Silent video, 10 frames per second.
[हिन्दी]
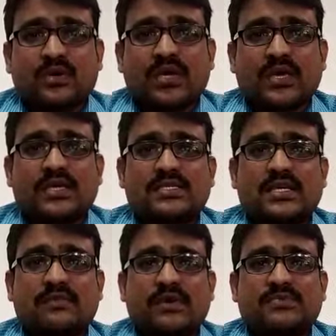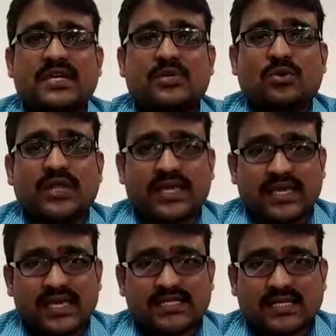ओके किसी की वेबसाइट को क्रैक
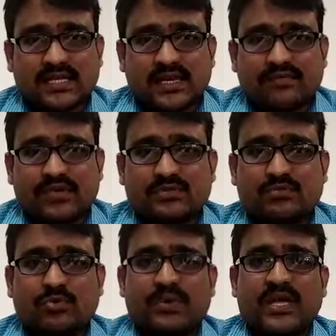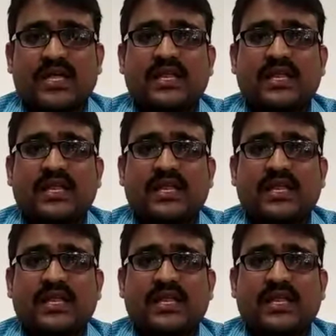किया जाता है फेसबुक पे